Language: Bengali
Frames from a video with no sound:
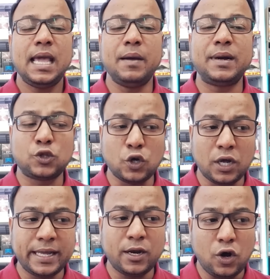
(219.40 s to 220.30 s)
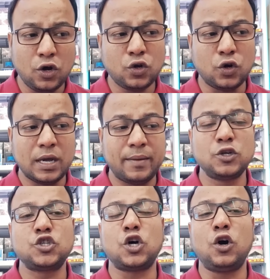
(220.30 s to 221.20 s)
এবার দলের অঙ্গ
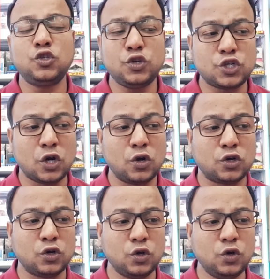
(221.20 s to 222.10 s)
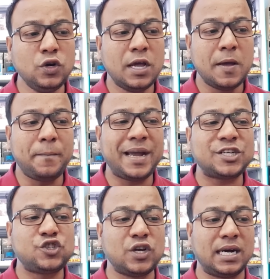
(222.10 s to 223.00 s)
এবং সহযোগী সংগঠনগুলো
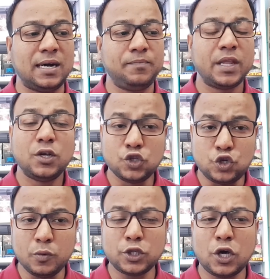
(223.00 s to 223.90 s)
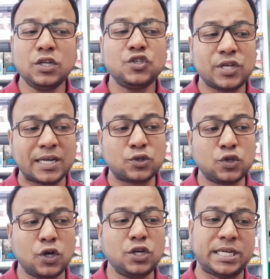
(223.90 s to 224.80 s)
বেশ চাঙ্গা যুবদল
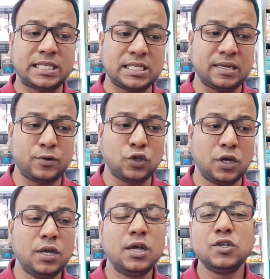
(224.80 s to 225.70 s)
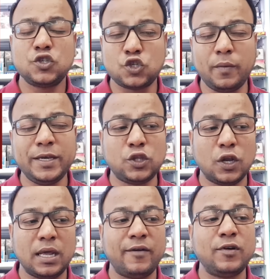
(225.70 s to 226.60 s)
ছাত্রদল স্বেচ্ছাসেবক দল শ্রমিক
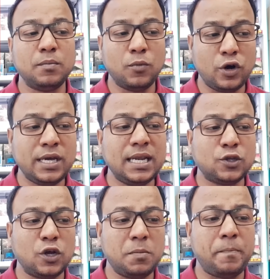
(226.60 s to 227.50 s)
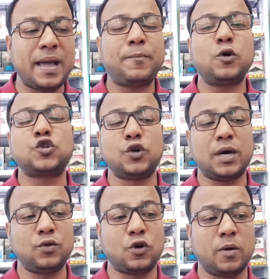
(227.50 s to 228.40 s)
দল এবং মহিলা দল ব্যাপক
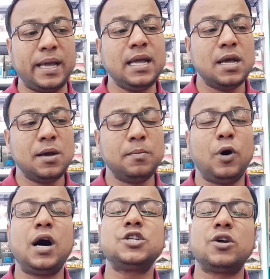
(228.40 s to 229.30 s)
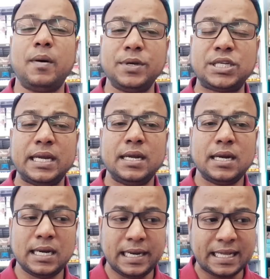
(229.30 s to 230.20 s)
শোডাউন করবে মহাসমাবেশে
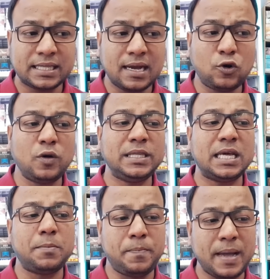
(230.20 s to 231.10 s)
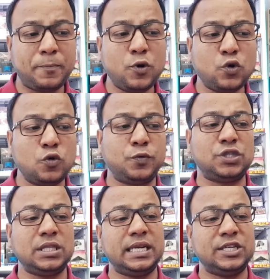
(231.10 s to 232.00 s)
নেতা কর্মীদের ব্যাপক
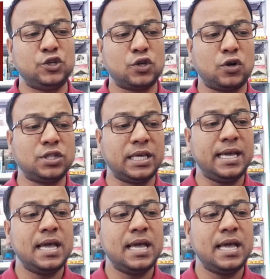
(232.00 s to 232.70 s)
উপস্থিতি নিশ্চিত করতে